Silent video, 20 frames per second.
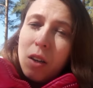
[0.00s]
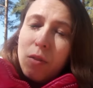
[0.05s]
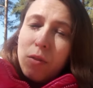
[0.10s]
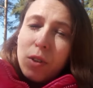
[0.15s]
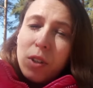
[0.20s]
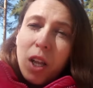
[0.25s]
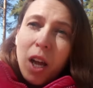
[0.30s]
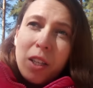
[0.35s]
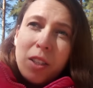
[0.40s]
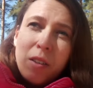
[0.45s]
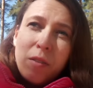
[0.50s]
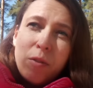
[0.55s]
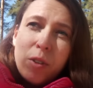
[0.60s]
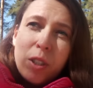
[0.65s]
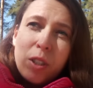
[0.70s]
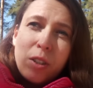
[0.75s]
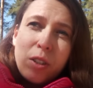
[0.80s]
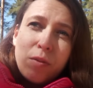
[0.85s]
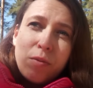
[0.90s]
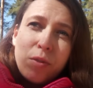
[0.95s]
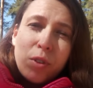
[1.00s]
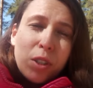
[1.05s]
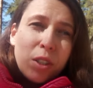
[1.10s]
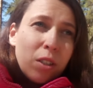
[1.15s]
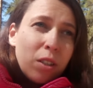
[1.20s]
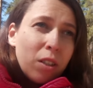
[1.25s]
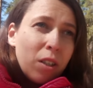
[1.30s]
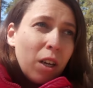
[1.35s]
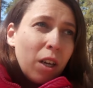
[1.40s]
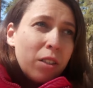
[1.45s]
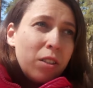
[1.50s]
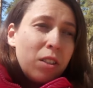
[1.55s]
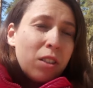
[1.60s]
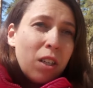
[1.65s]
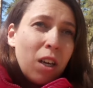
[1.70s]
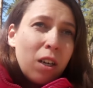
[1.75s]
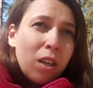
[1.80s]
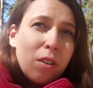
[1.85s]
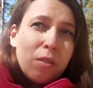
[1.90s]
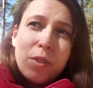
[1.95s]
вкладываете вы
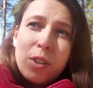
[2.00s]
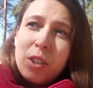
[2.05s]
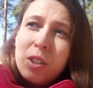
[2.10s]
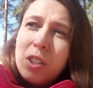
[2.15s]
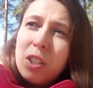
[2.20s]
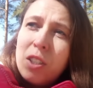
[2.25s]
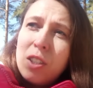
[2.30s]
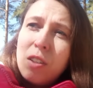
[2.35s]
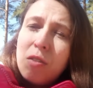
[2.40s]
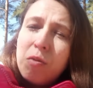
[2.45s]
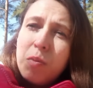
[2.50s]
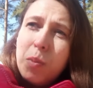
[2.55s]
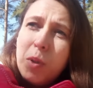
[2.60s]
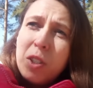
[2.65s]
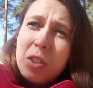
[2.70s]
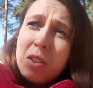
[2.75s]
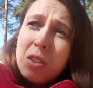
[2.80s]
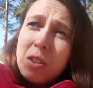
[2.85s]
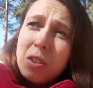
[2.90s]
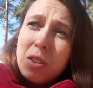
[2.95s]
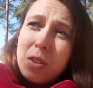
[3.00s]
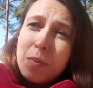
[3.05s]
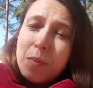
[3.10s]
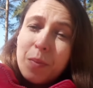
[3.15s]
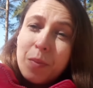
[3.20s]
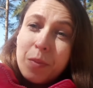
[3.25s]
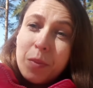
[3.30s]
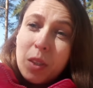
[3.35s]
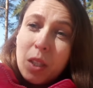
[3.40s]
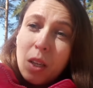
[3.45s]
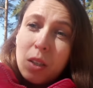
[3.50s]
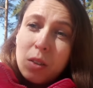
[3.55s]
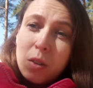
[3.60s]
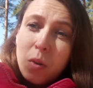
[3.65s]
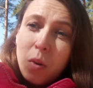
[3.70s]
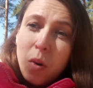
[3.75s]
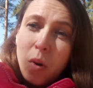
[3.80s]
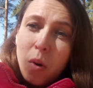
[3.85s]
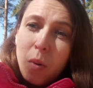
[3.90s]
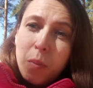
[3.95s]
одинаковые деньги в бизнес,
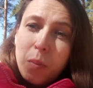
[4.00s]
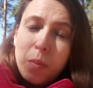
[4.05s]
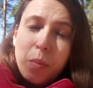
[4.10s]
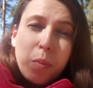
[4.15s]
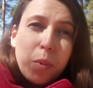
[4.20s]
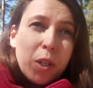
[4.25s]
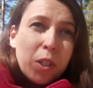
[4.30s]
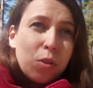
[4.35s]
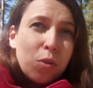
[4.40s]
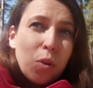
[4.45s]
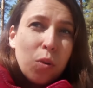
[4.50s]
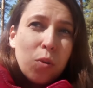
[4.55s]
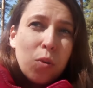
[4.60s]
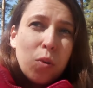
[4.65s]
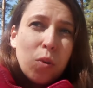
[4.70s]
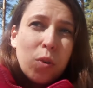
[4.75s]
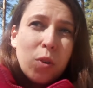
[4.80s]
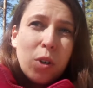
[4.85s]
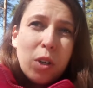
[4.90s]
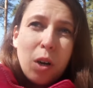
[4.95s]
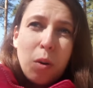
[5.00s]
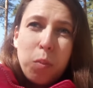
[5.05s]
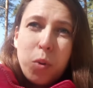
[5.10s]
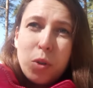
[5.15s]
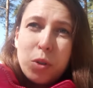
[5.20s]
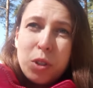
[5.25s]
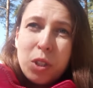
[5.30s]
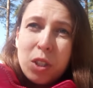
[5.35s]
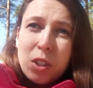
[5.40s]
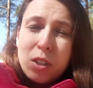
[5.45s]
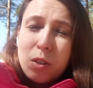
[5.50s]
но по итогу работает,